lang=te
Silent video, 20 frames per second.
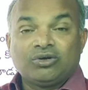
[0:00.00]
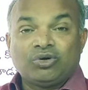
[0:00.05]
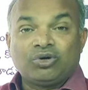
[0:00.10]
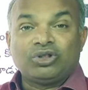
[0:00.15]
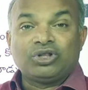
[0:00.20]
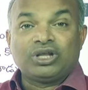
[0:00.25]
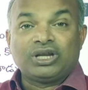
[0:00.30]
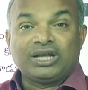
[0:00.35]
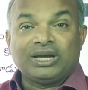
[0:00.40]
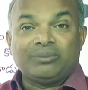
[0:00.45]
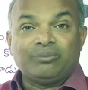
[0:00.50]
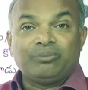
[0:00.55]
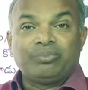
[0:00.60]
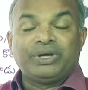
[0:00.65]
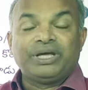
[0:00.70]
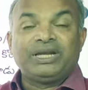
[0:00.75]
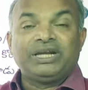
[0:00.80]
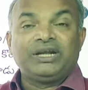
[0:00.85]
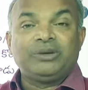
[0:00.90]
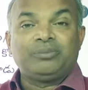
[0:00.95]
కొందరు
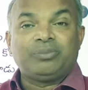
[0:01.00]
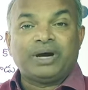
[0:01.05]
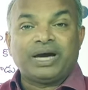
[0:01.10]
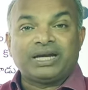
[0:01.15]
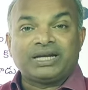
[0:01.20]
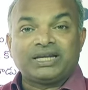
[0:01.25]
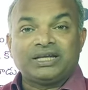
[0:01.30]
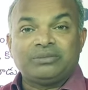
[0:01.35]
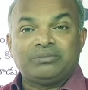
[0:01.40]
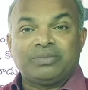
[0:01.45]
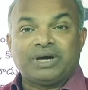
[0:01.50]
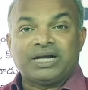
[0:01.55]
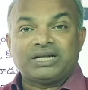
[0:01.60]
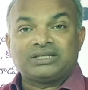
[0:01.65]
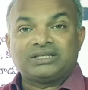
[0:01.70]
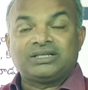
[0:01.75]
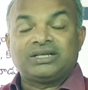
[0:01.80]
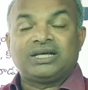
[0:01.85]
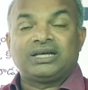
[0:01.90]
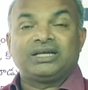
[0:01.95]
ఎంపీల్ని పార్టీ
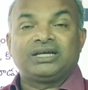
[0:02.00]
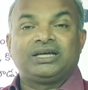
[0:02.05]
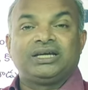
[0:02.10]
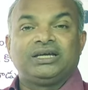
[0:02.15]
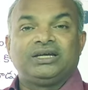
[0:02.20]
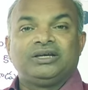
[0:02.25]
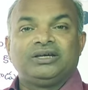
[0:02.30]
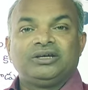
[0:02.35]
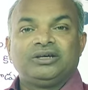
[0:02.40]
మార్చడానికి